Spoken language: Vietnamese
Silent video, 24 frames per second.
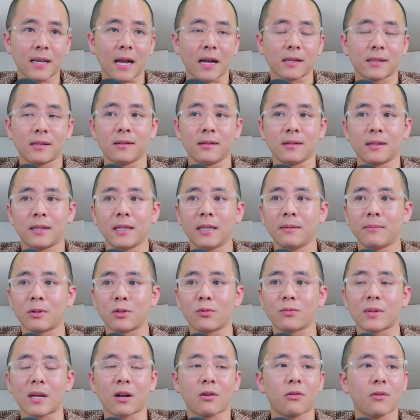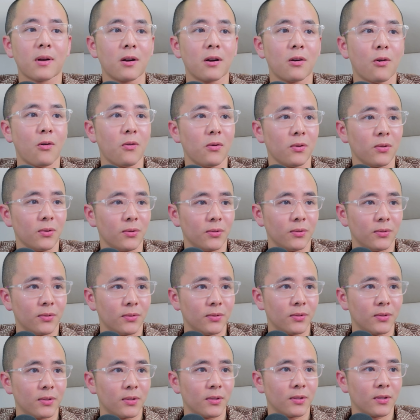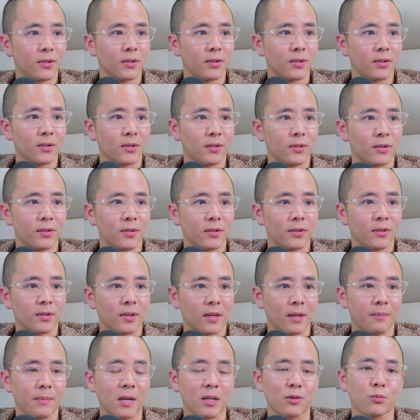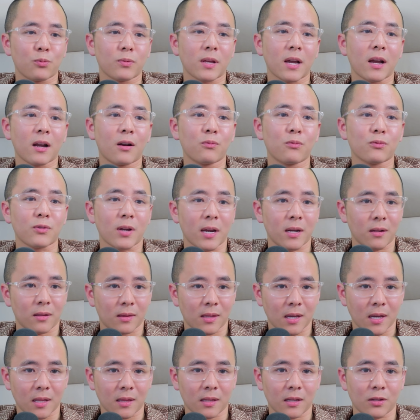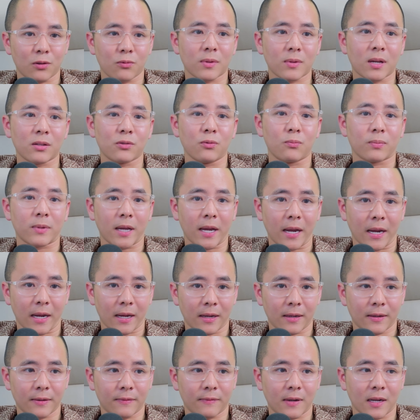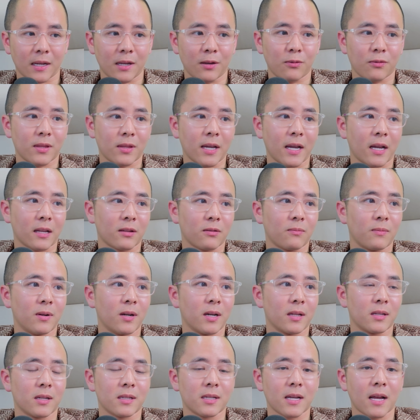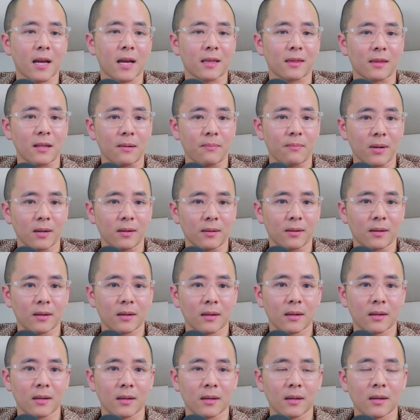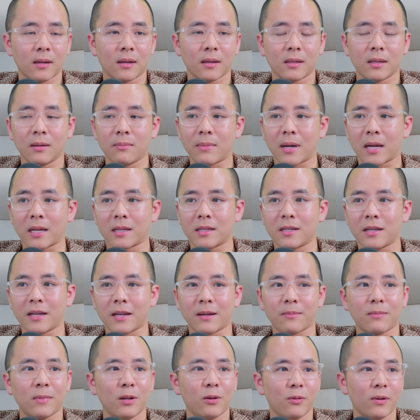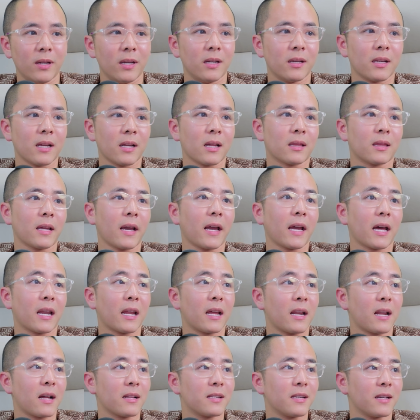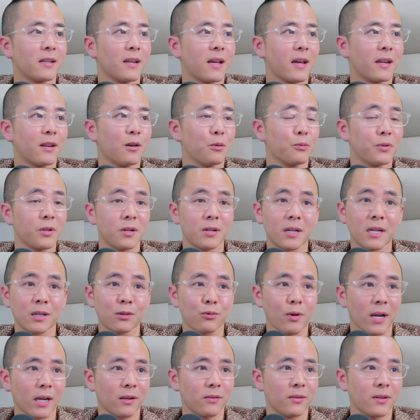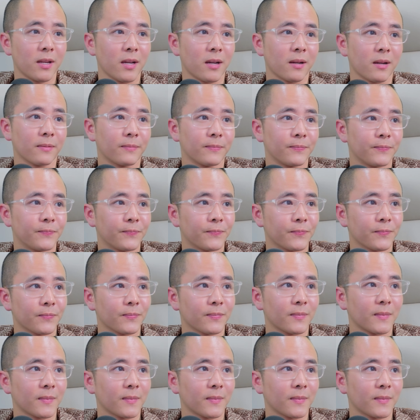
Đấy, nhưng giả sử khi mà chúng ta có cơ hội đấy mà chúng ta không xoay được tiền thì chúng ta dùng thẻ, và khi có thẻ trong người thì sẽ an tâm hơn. Nhưng mà anh chị em lưu ý nhá, thẻ này là chỉ để đầu tư kinh doanh thôi nhá,